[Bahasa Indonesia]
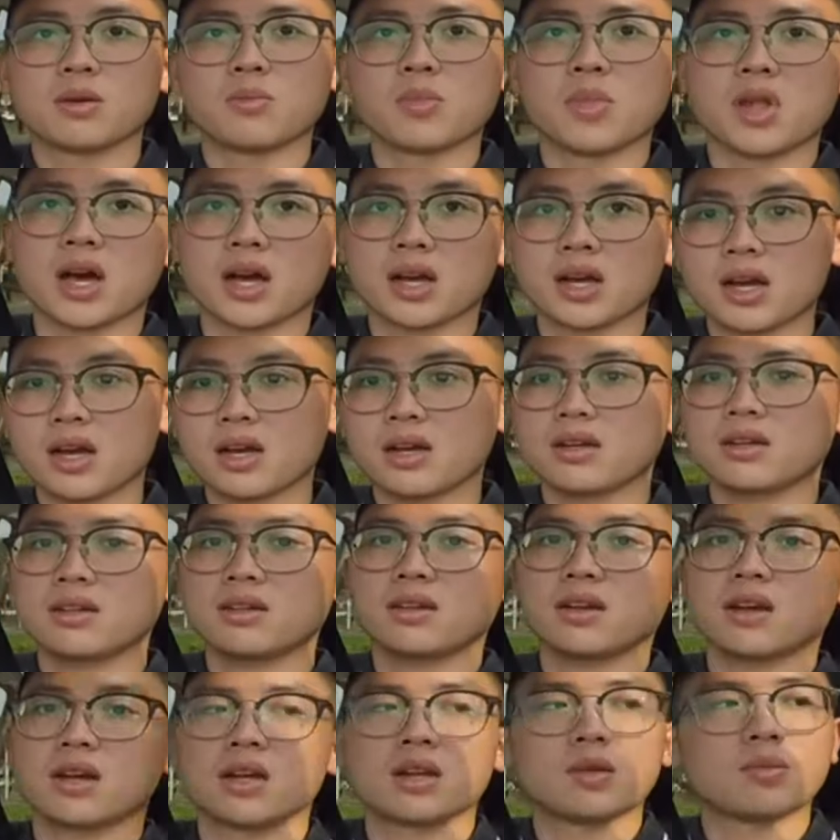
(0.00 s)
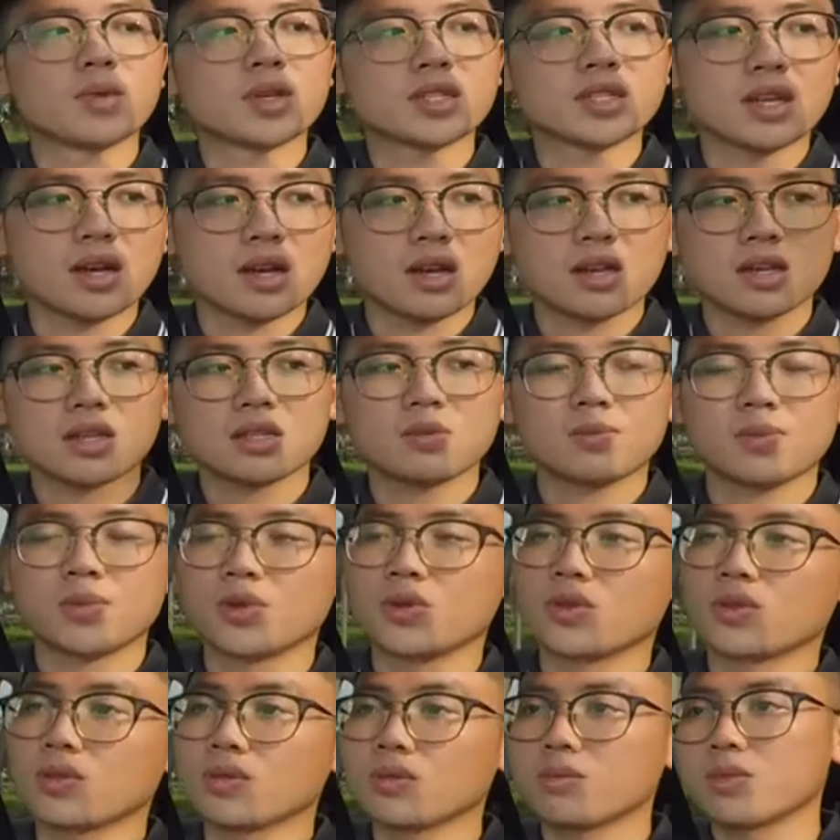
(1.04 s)
belakang gak ada masalah
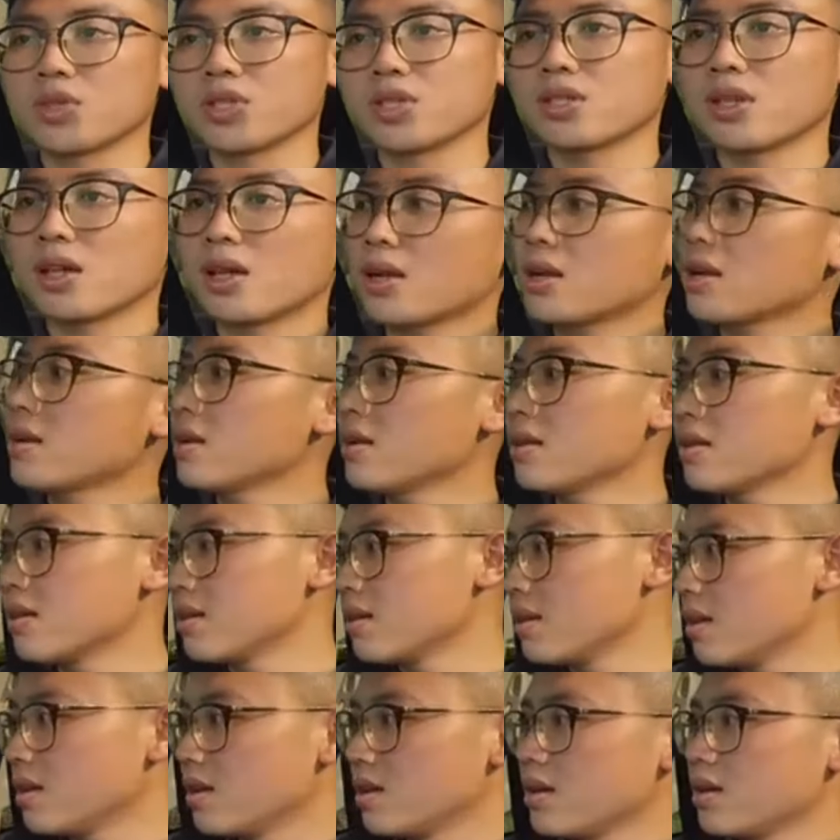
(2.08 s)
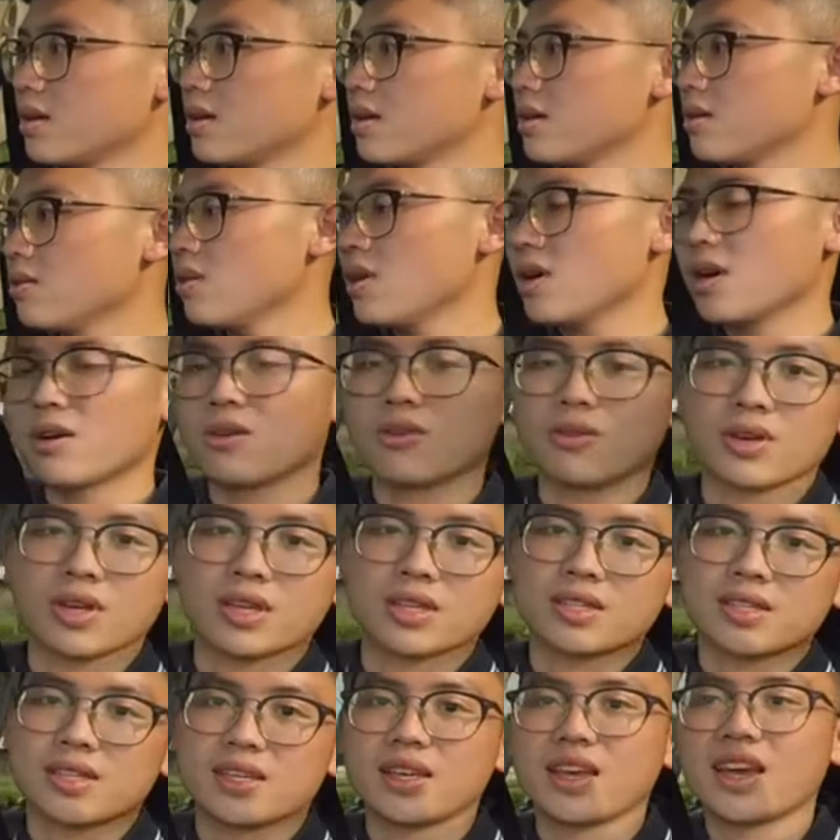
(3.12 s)
spion besar wah oke
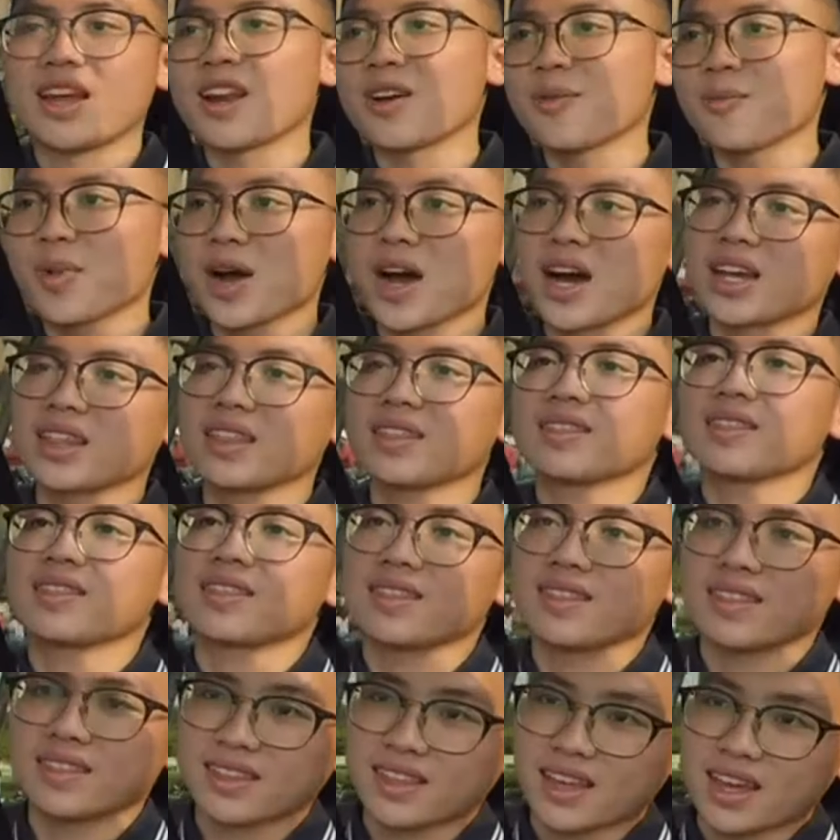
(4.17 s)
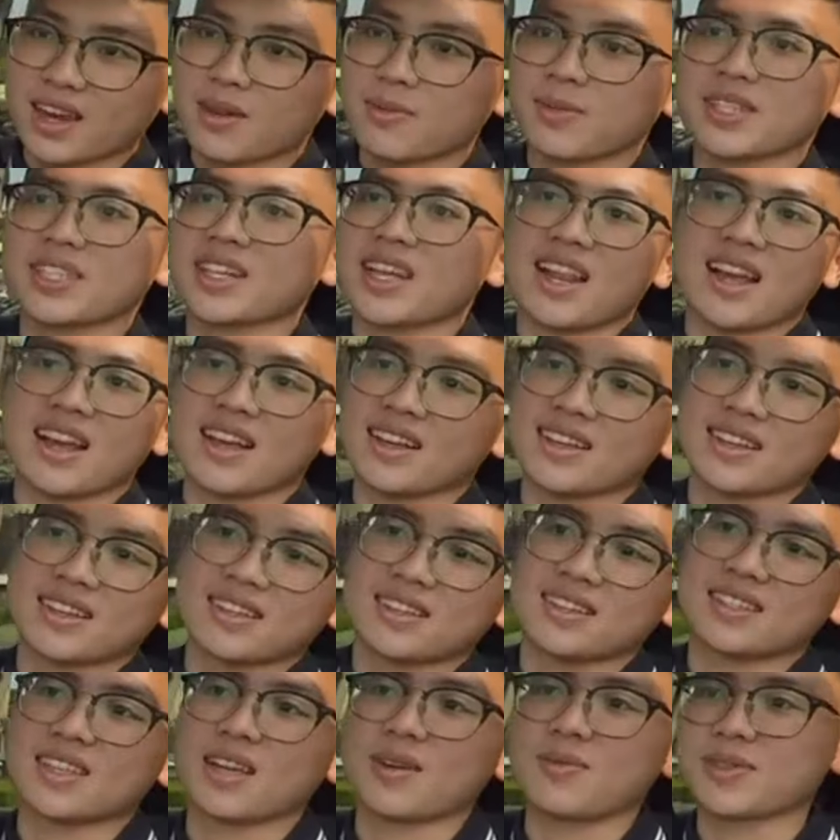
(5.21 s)
okay sih enak banget nggak ada masalah
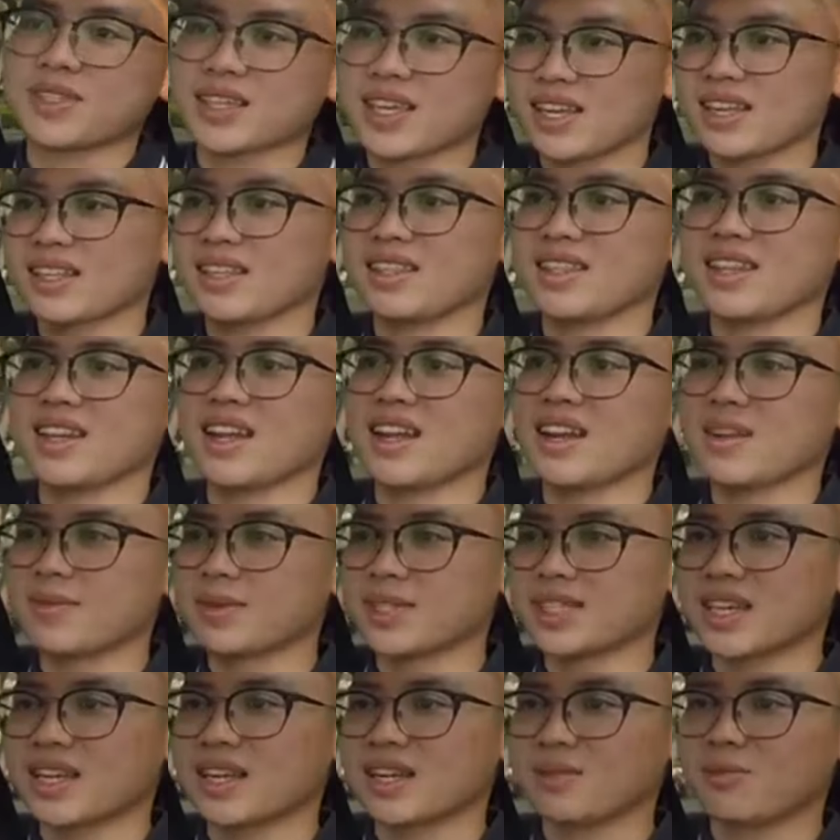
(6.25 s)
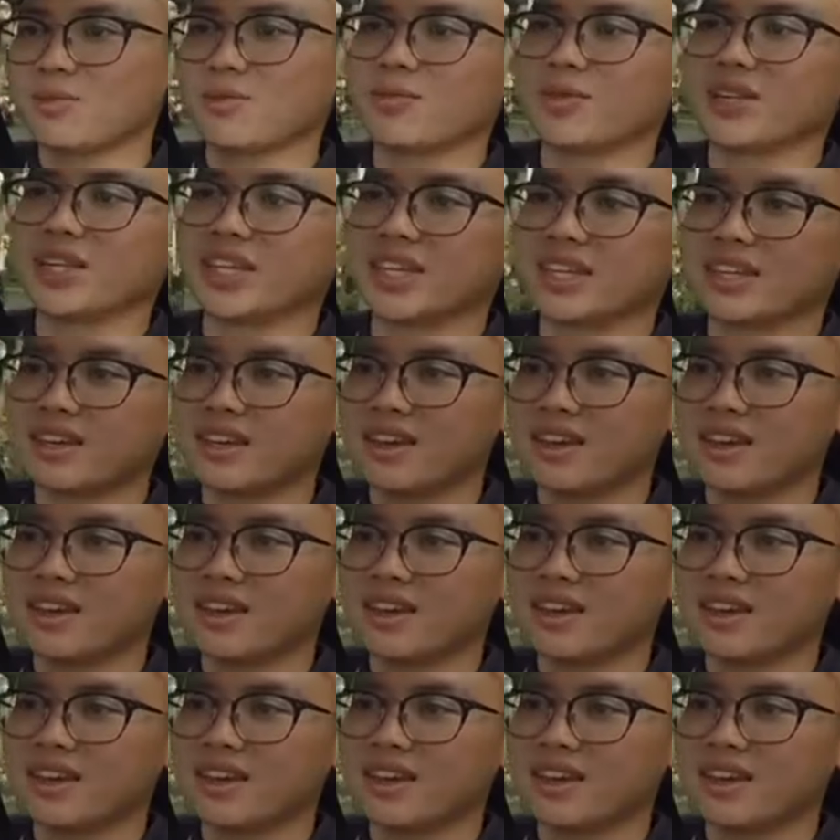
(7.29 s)
sama sekali tidak ada masalah mobil ini